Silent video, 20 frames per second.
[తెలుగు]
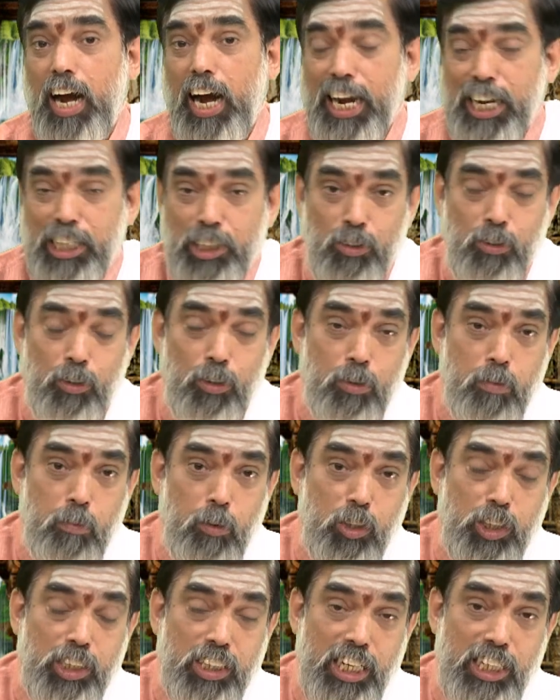ఐదుగురు
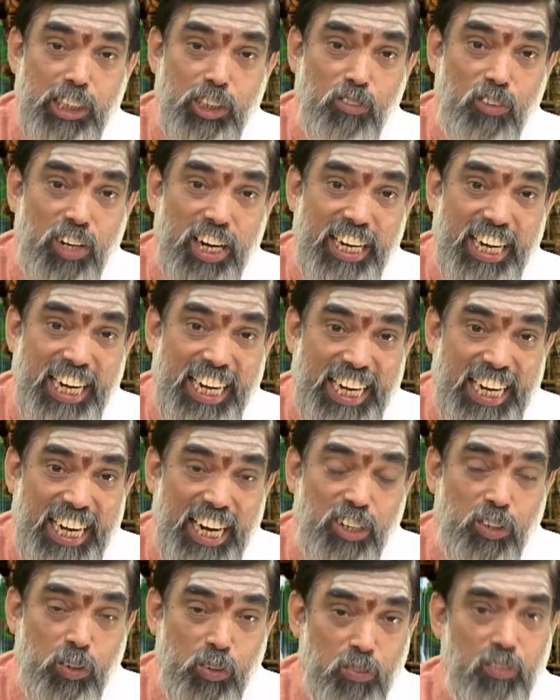ముత్తైదువుల
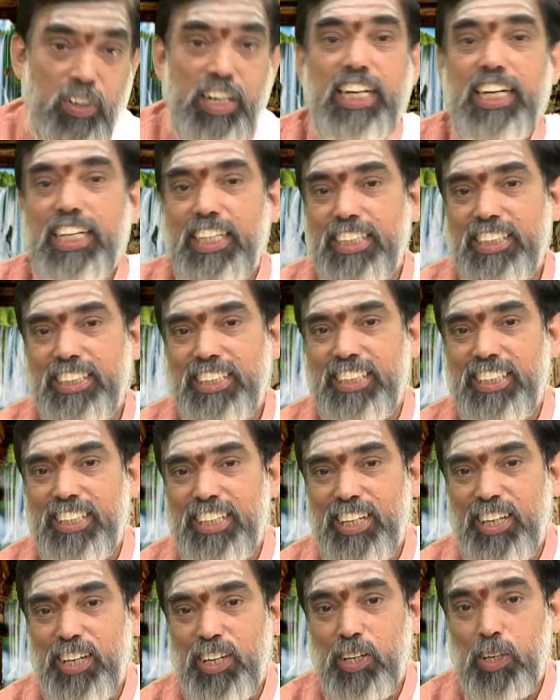ఇండ్లకు వెళ్ళి
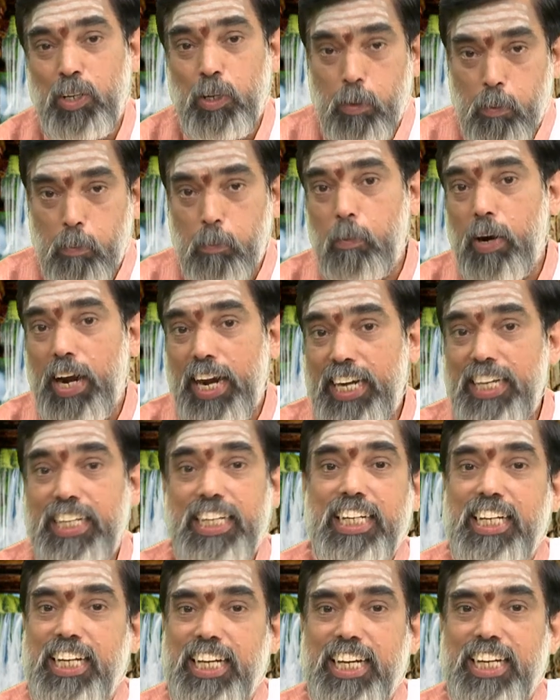మా
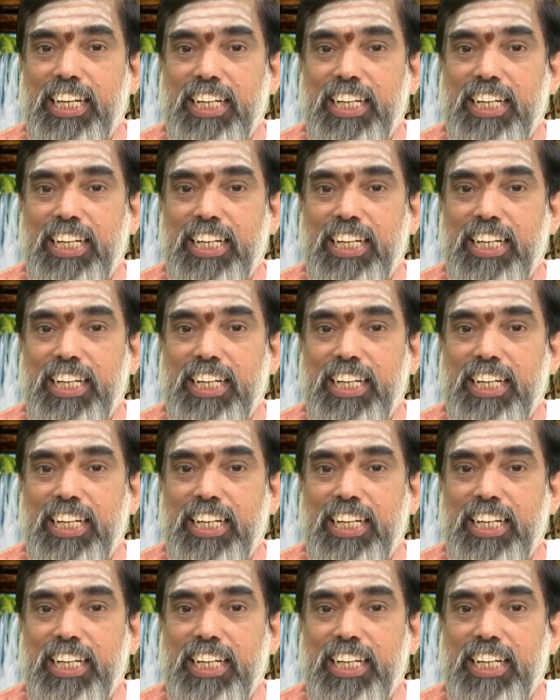ఇంటికి